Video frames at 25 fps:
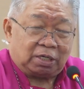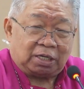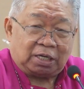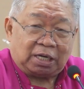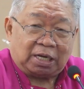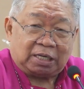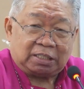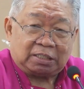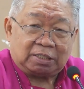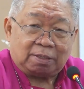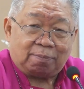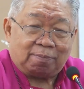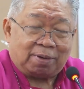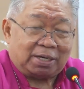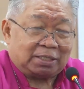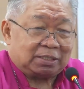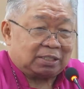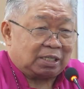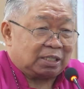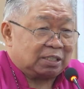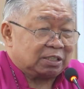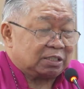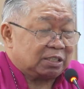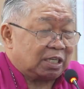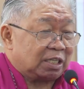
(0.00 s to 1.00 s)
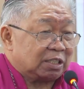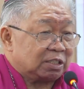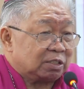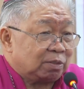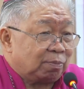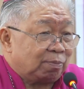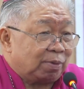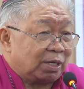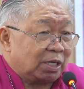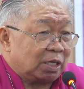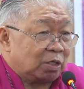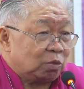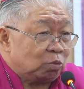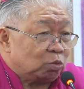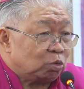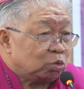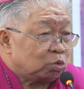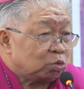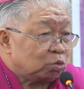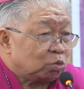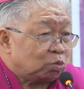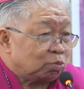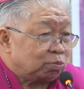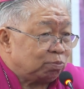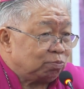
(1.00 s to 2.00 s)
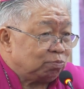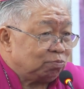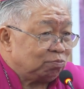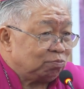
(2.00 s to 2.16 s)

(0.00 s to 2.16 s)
dengan jabatan saya sebagai uskup.